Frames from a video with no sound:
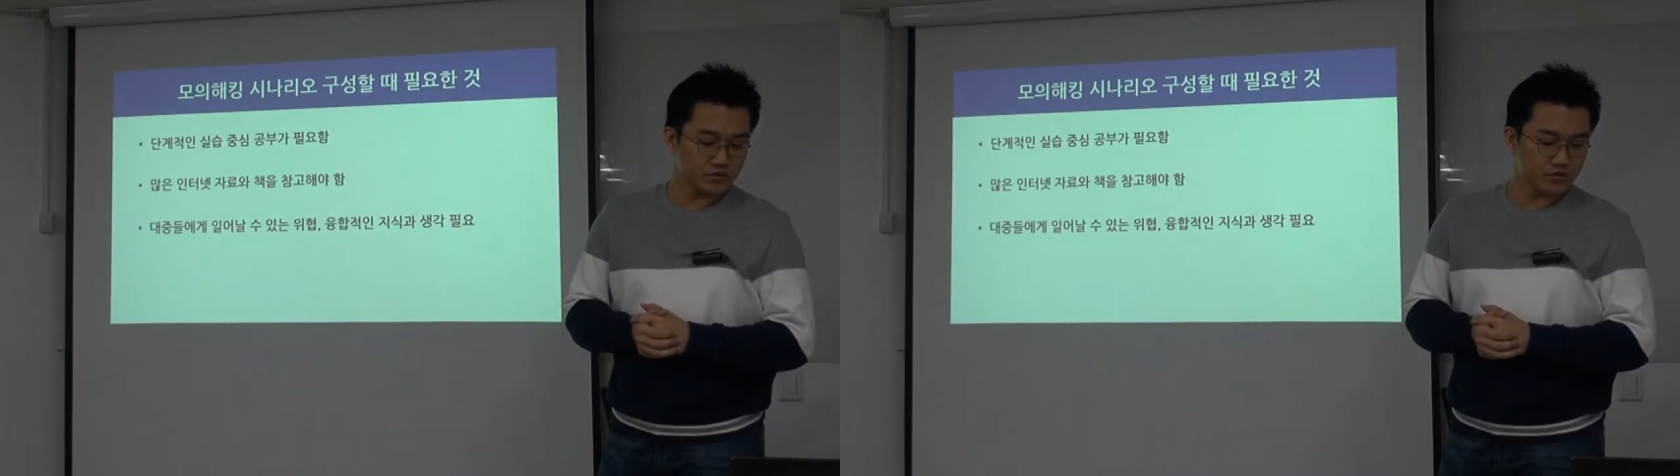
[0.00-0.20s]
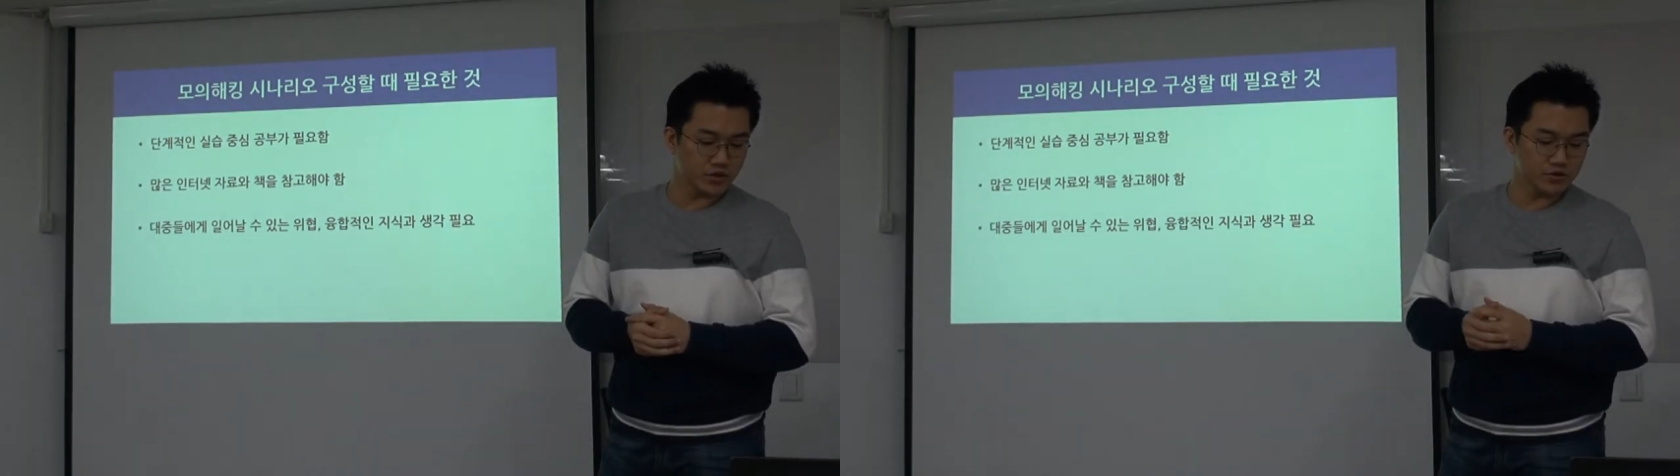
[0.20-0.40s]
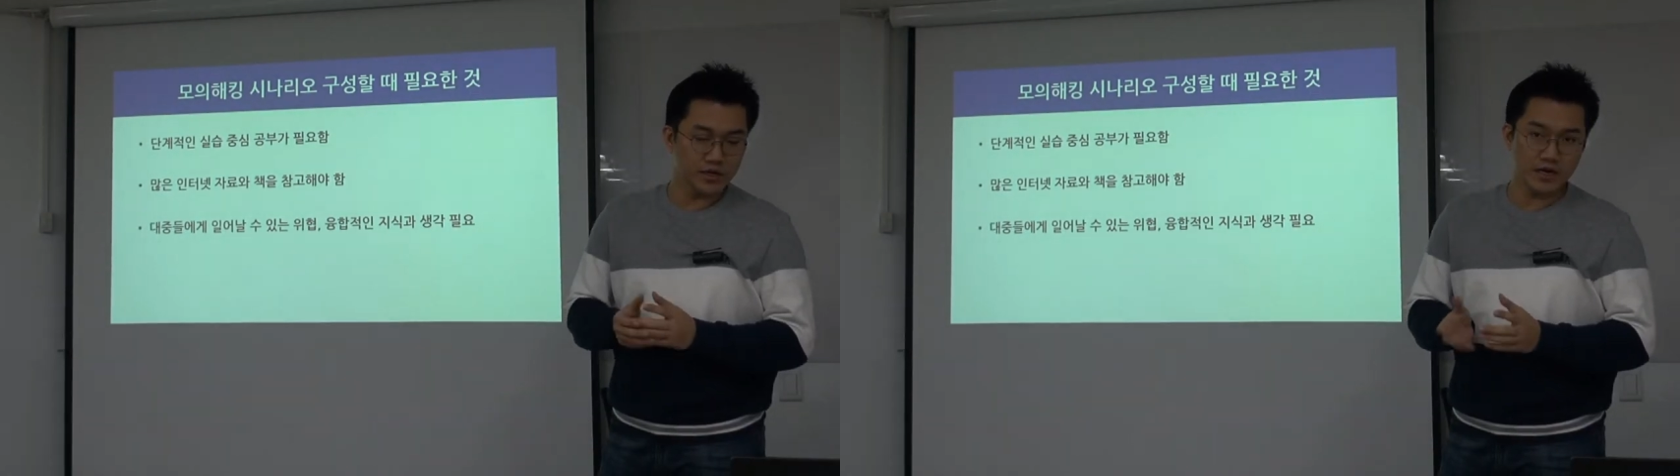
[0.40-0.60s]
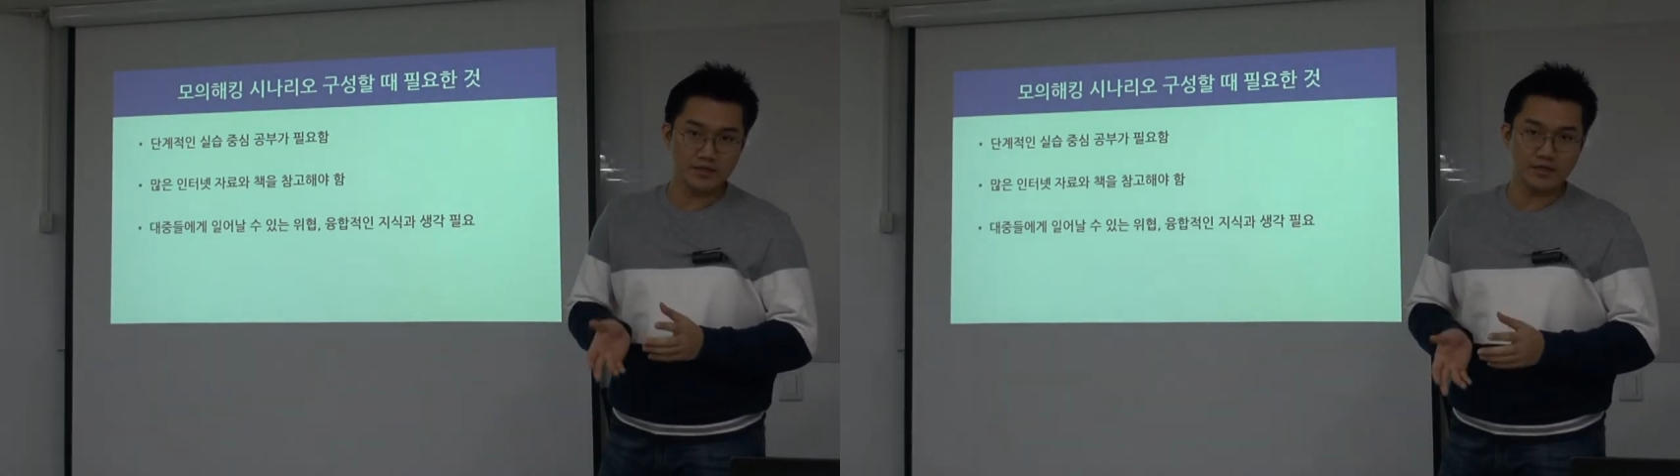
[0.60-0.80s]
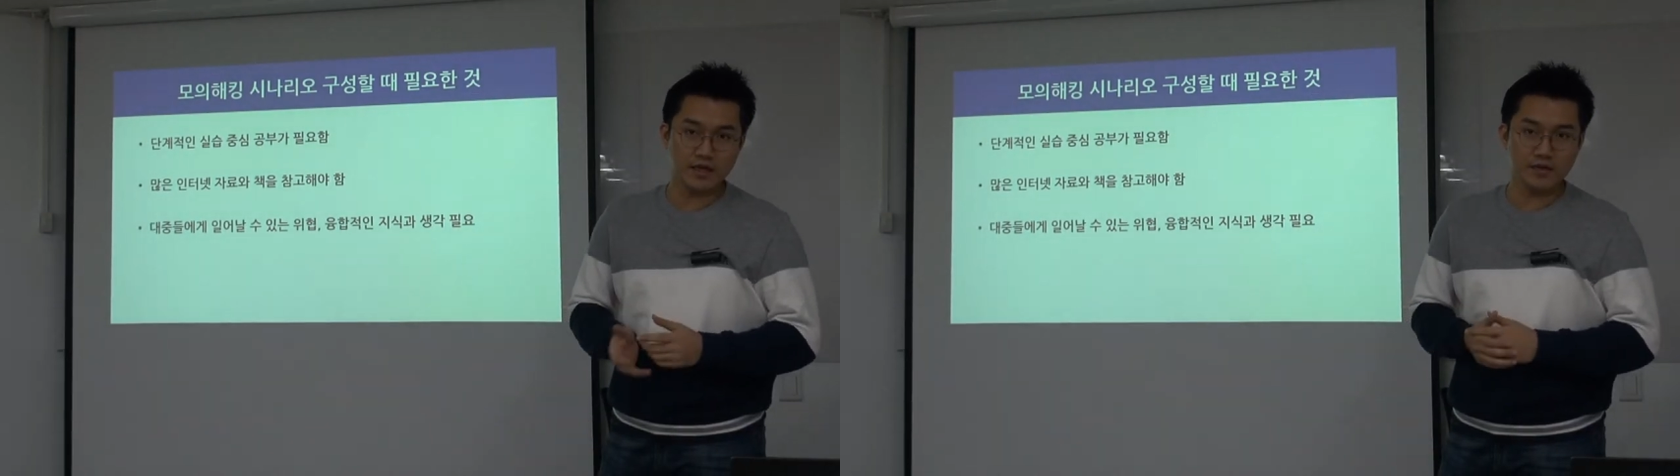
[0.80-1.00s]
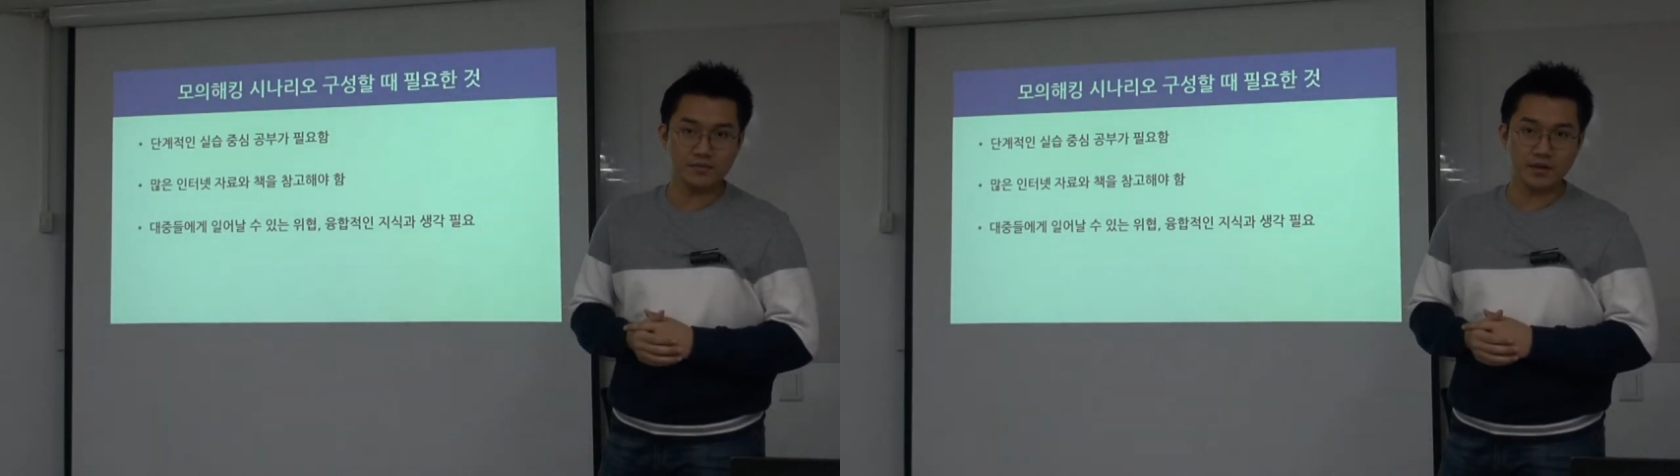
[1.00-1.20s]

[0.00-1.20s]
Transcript: 구성을 할 때